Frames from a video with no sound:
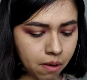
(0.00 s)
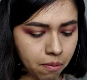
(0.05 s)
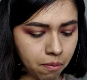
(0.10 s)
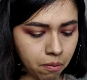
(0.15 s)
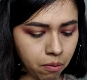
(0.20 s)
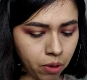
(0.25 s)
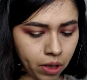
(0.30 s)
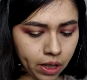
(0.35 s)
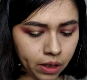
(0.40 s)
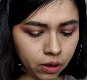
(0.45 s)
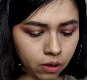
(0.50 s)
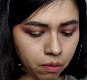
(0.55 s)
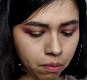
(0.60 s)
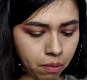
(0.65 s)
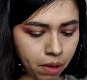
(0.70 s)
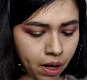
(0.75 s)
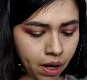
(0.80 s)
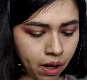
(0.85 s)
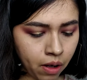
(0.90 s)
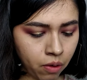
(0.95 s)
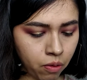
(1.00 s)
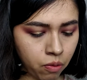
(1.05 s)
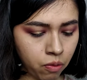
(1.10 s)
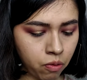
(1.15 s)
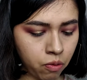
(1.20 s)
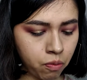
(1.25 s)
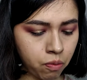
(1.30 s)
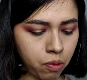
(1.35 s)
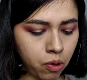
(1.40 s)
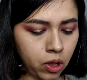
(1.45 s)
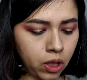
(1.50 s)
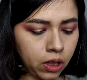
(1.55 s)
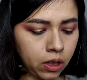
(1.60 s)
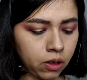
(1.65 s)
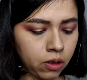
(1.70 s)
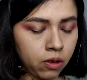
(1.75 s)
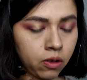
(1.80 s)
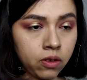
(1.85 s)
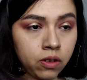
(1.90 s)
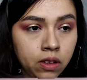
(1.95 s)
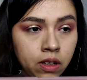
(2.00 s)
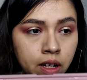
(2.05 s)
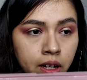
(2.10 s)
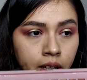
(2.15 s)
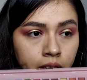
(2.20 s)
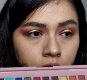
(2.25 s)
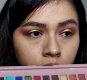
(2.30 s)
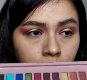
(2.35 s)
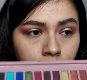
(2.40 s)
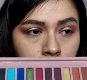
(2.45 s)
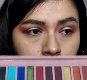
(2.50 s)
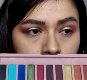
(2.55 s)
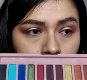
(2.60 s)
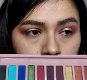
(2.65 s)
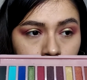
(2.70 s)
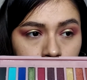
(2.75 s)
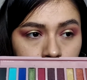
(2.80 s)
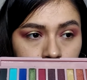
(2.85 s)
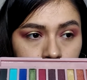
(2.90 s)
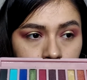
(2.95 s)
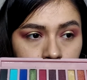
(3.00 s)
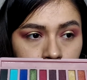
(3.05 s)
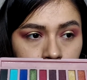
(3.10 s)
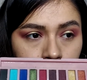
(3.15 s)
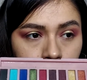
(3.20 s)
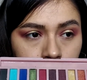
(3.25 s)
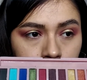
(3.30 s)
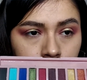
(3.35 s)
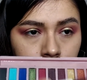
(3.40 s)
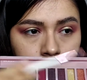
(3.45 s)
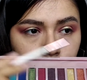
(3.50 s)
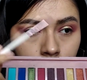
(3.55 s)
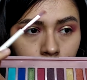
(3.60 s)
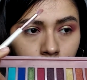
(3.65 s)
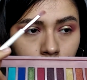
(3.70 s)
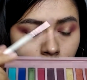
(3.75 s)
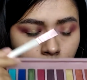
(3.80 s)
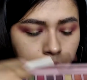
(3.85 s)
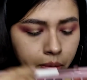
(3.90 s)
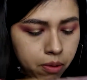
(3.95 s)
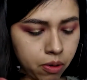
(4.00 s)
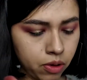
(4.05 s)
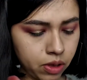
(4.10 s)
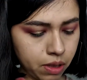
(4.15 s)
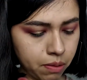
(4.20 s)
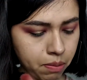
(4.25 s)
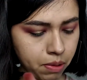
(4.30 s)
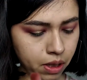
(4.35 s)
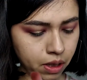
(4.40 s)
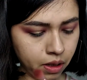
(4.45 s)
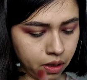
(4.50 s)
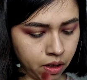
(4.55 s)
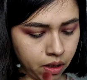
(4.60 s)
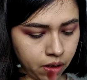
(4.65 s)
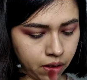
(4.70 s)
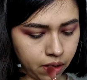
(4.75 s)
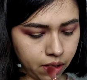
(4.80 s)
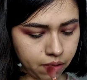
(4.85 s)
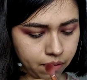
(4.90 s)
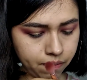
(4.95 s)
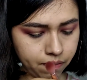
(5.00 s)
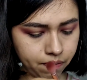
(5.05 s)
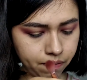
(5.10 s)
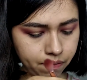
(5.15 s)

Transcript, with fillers: Voy a tomar un poquito de la sombra cafecita con una brocha pequeñita.